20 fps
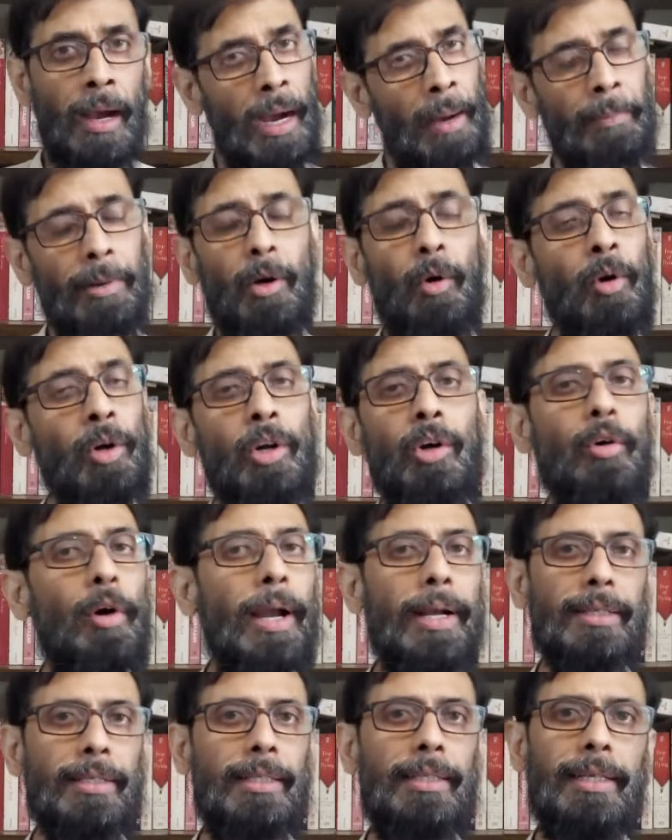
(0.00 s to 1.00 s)
আমরা অন্য
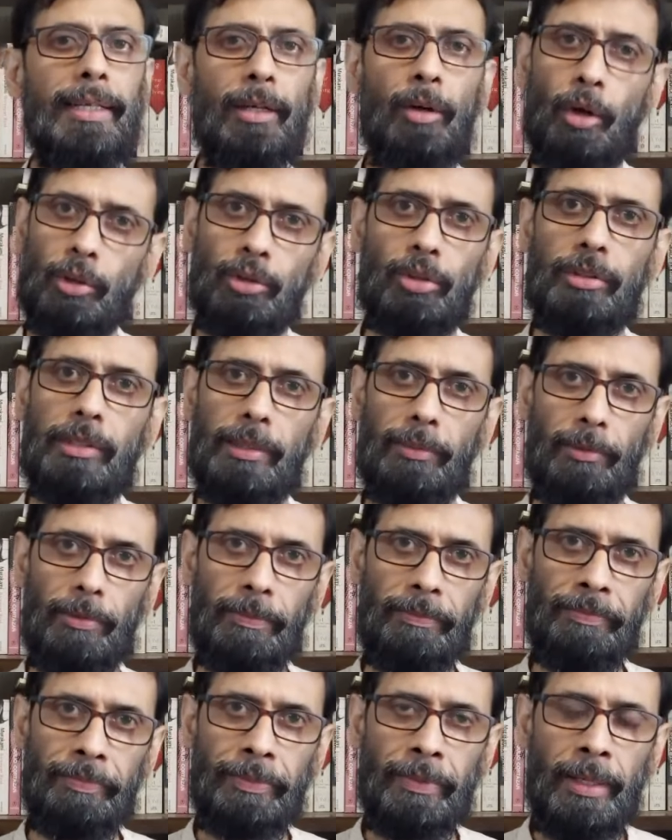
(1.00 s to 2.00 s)
কয়েকটা দিকে নজর দেব
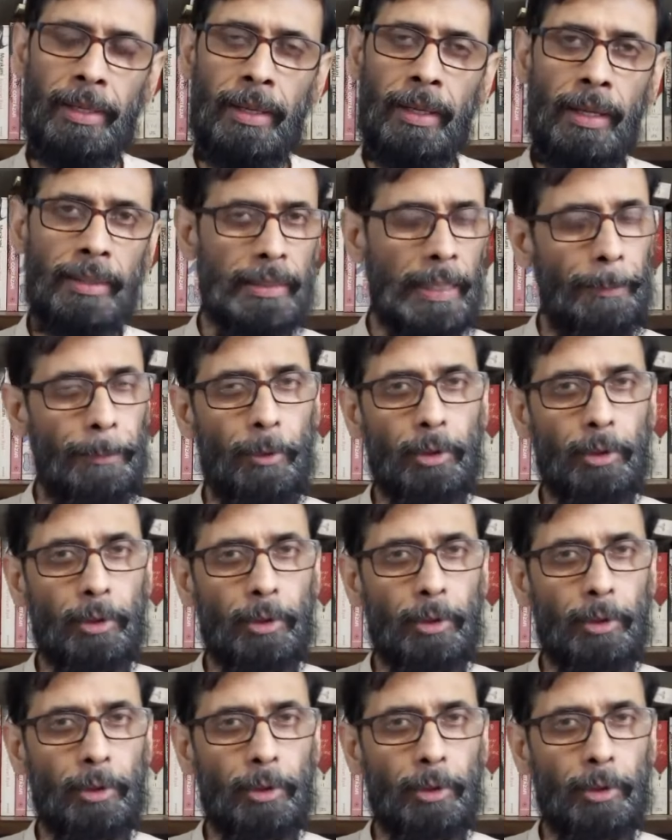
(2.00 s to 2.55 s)
তার